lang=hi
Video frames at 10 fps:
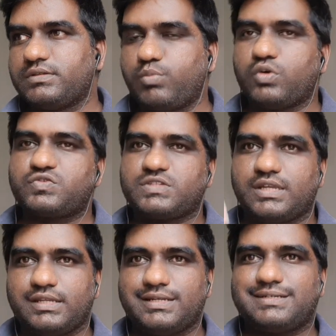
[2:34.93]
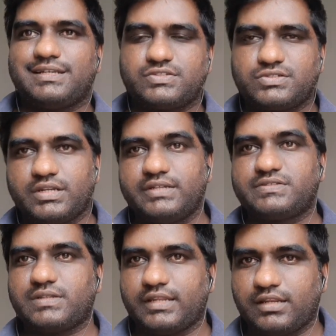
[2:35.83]
बहुत सारे टेस्ट
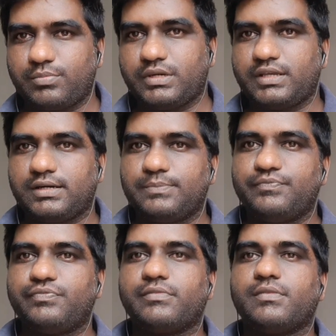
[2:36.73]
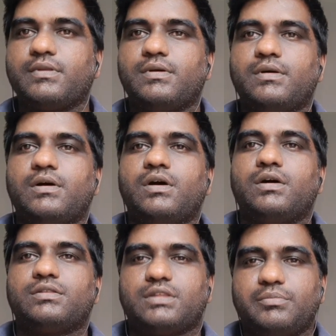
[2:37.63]
राइट्स लेना पड़ेगा
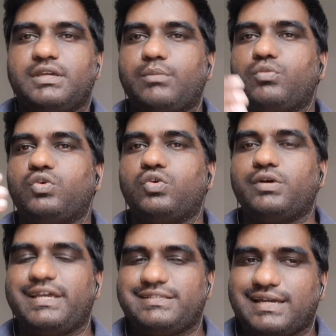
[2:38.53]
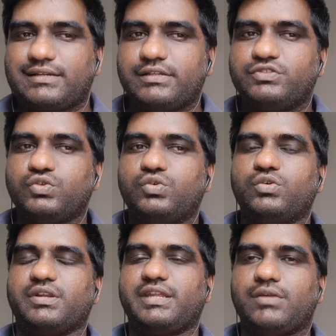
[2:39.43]
तभी हमको एग्जैक्टली exactly
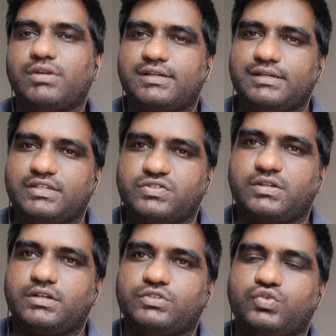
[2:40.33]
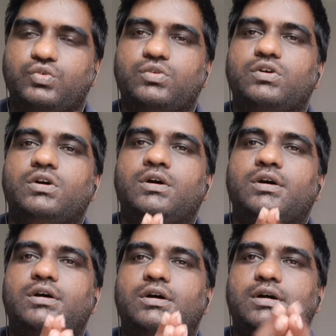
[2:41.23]
जो रियल वर्ल्ड कंडीशन का जो
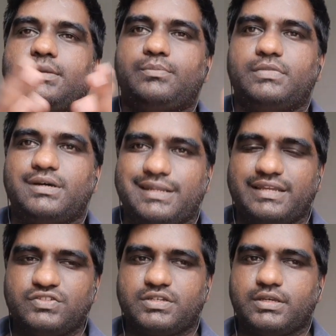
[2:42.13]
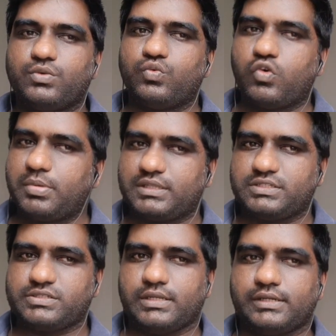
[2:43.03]
रेंज है वो पता
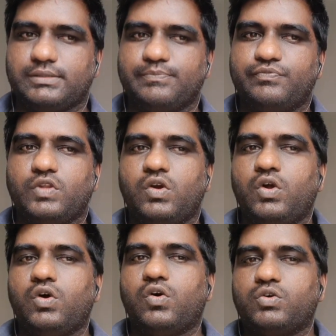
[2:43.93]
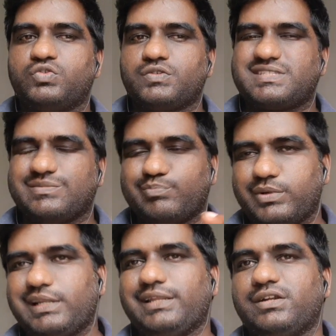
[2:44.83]
चलेगा और जो
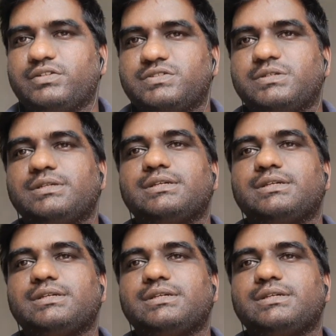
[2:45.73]
सिंपल एनर्जी